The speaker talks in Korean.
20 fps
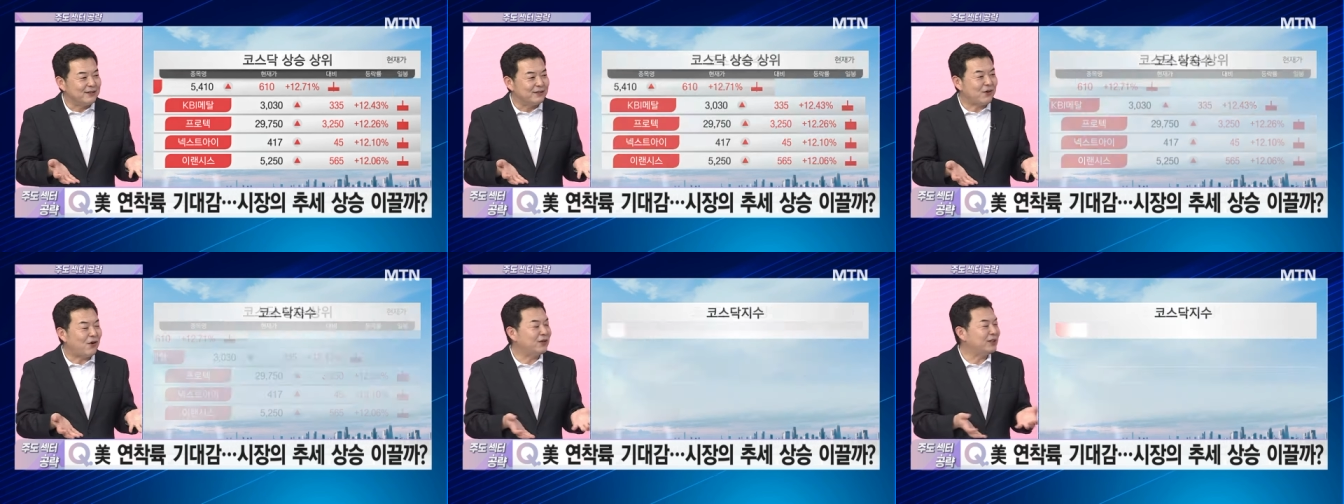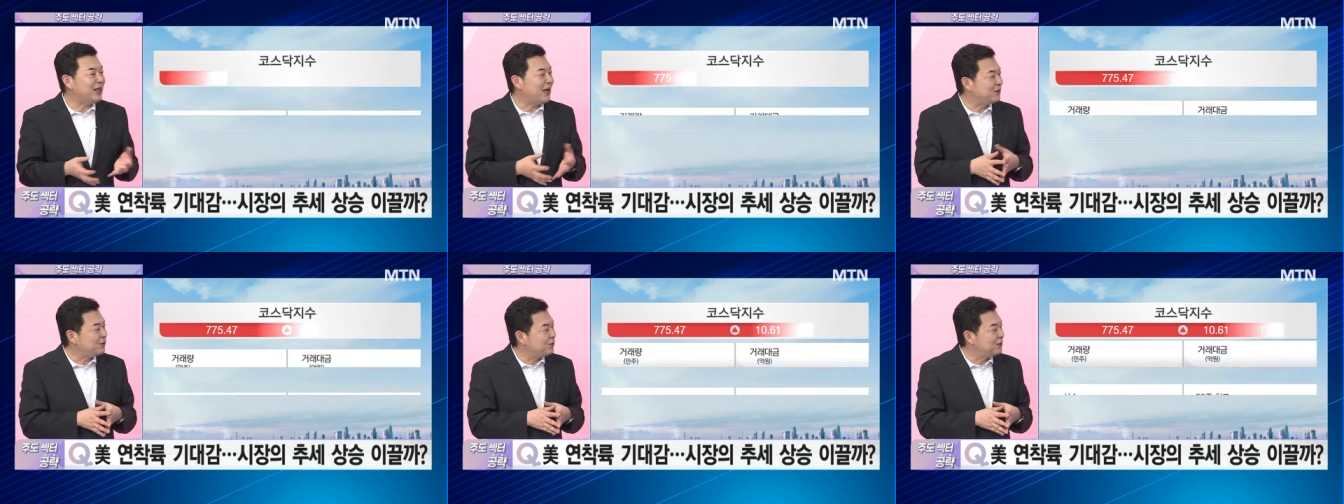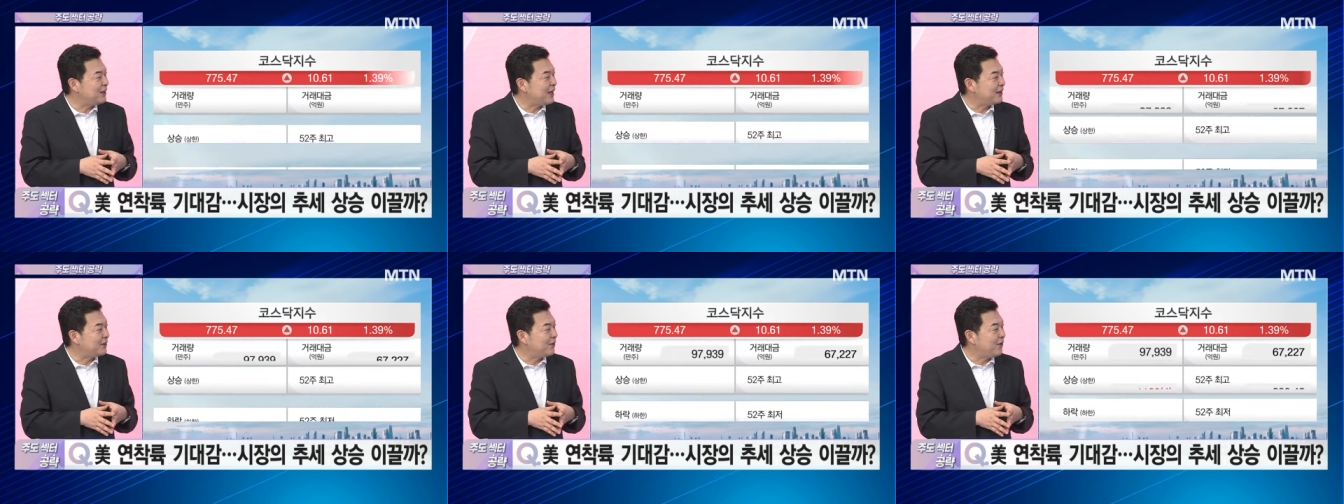
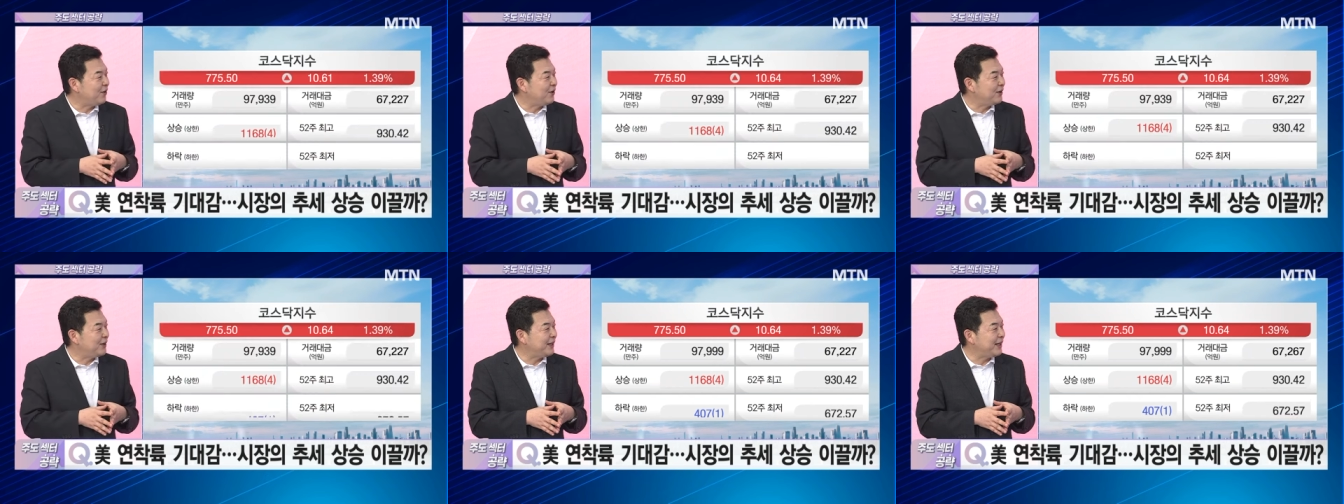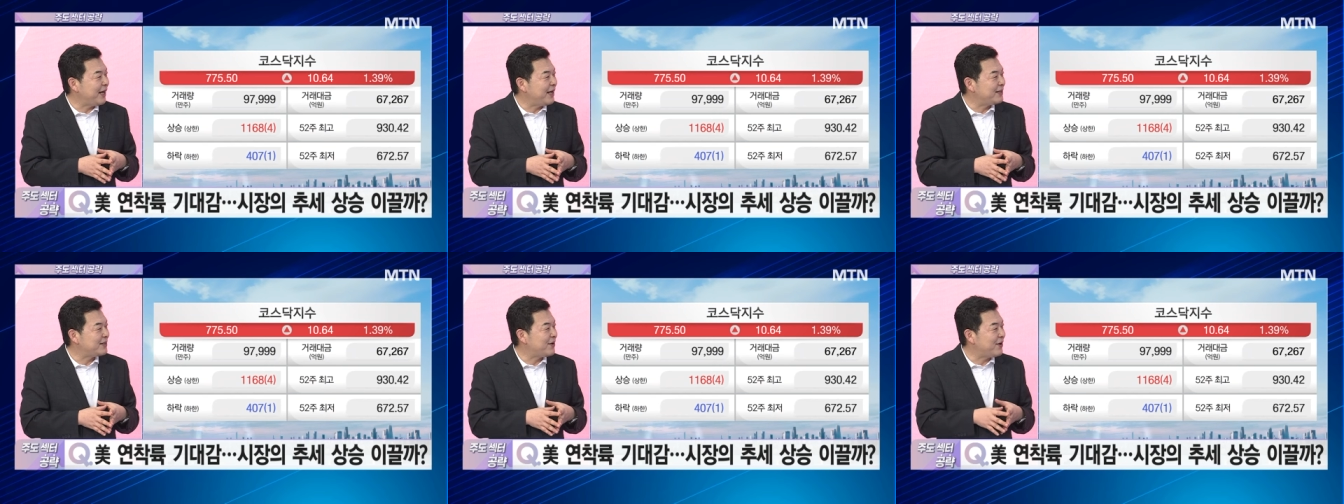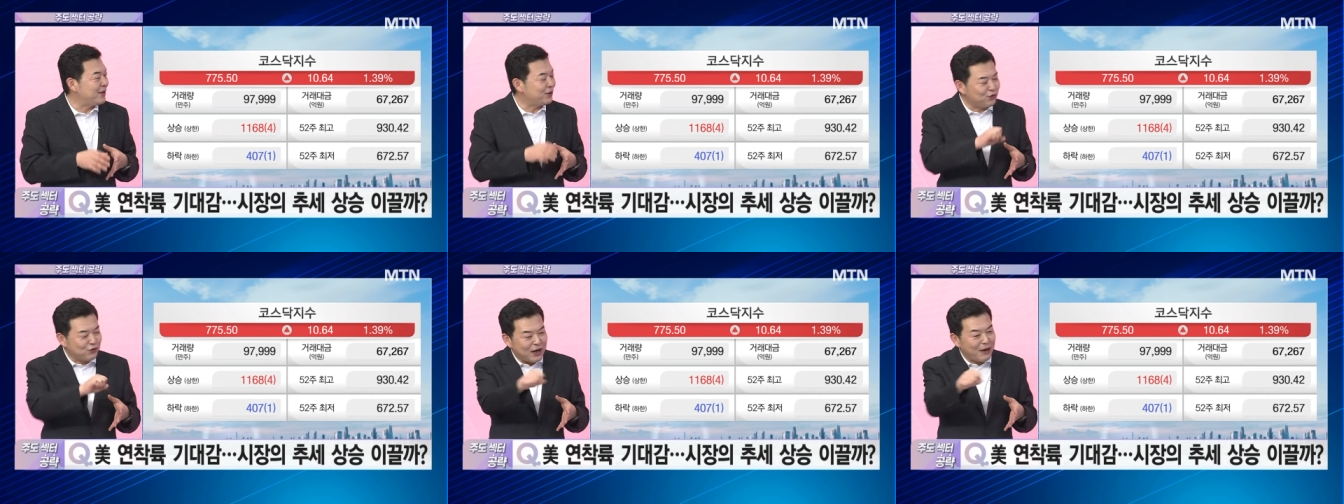성장주 섹터
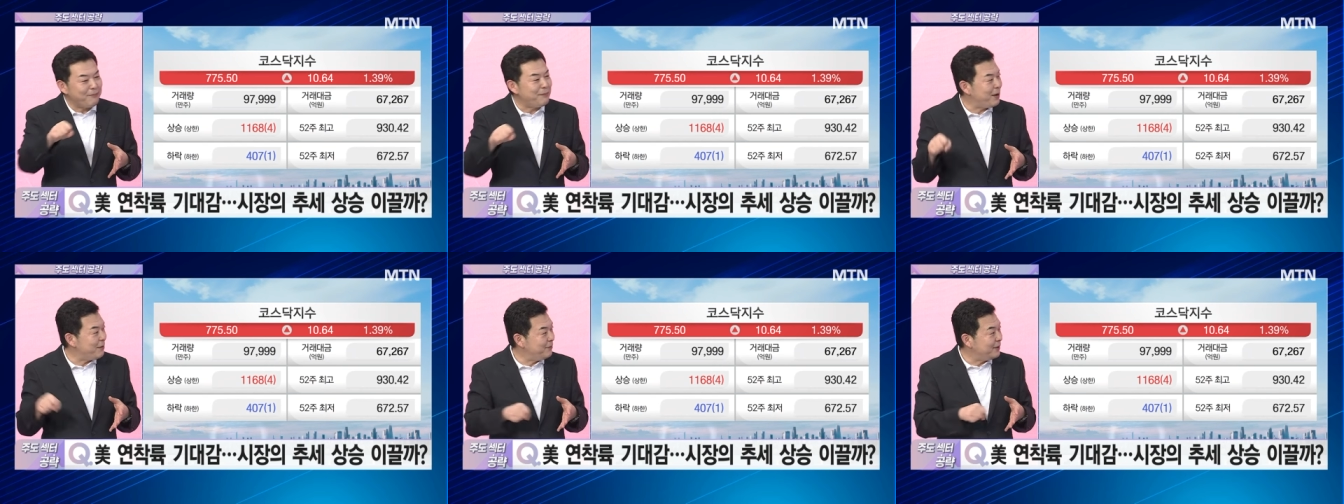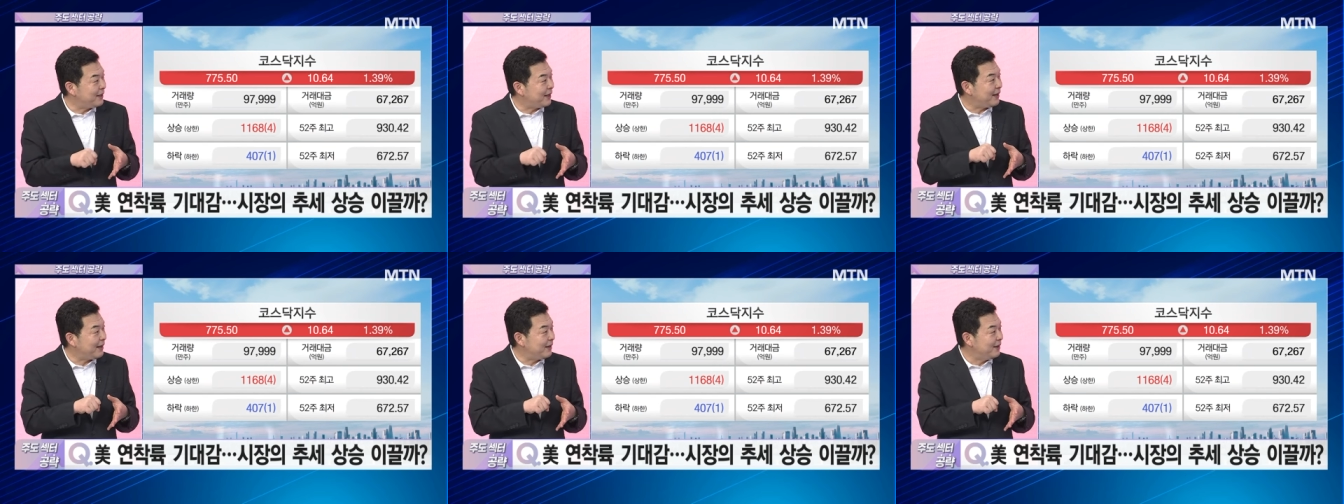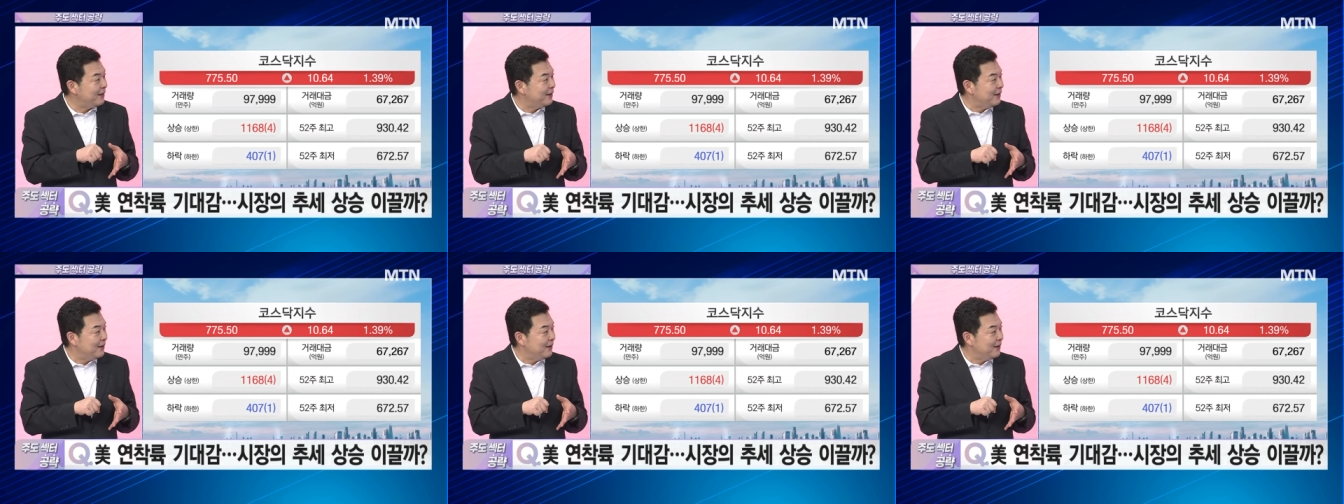내에서의 순환매입니다.